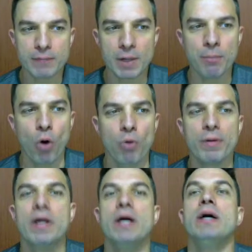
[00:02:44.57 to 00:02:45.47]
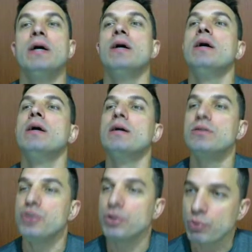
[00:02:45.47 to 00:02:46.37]
Bom,
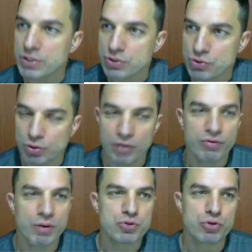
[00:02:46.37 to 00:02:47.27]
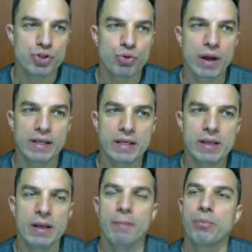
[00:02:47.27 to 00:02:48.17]
dito isto, vamos continuar aqui
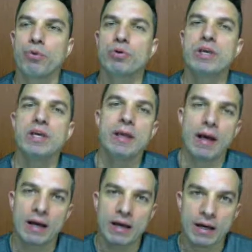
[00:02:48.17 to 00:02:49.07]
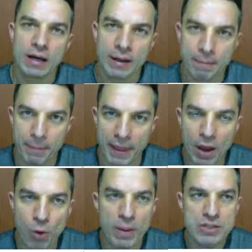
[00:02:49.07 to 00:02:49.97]
para o que uh,
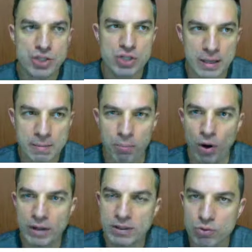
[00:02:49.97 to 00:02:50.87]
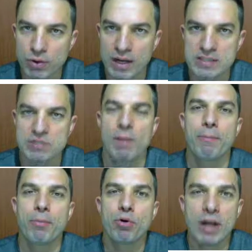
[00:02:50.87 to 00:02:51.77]
realmente importa com relação à
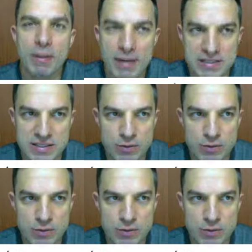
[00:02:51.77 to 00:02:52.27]
programação